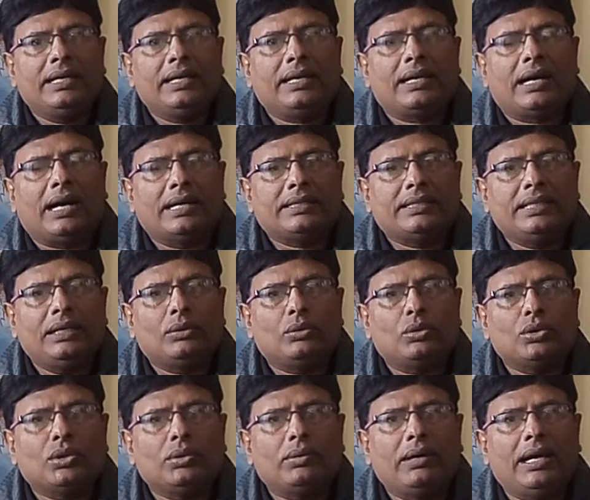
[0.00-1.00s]
कि कातिल
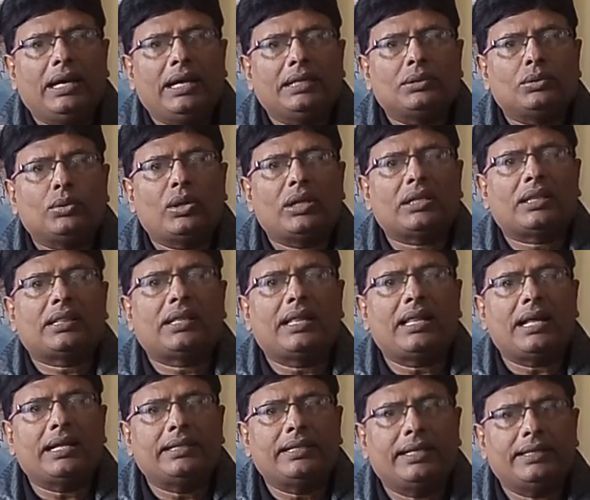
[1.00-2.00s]
को जो है तुरंत
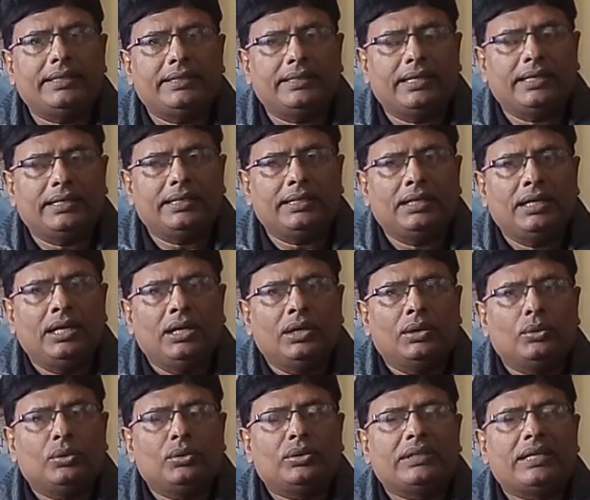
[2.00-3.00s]
सजा दे दी गई
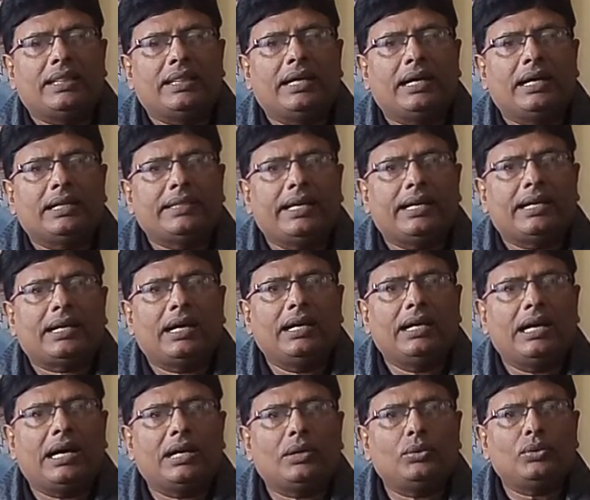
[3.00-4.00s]
उसके साथ एक
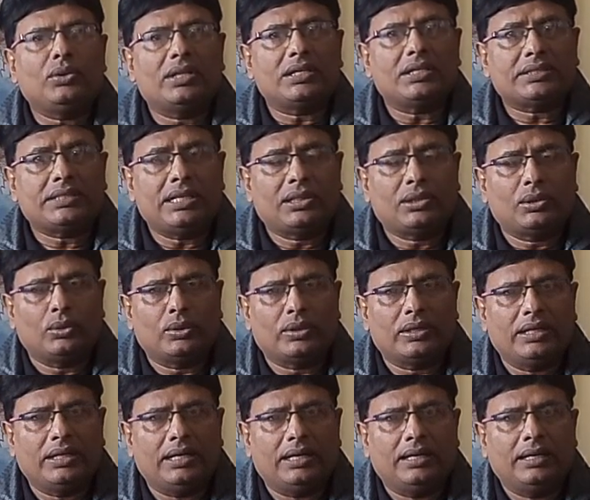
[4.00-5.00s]
कंगारू जस्टिस हो
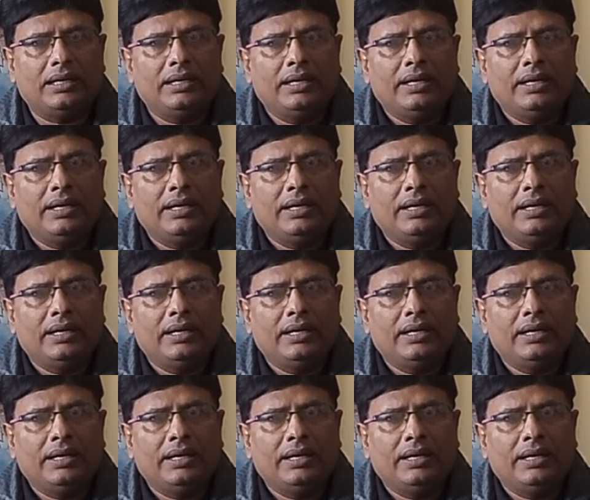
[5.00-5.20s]
गया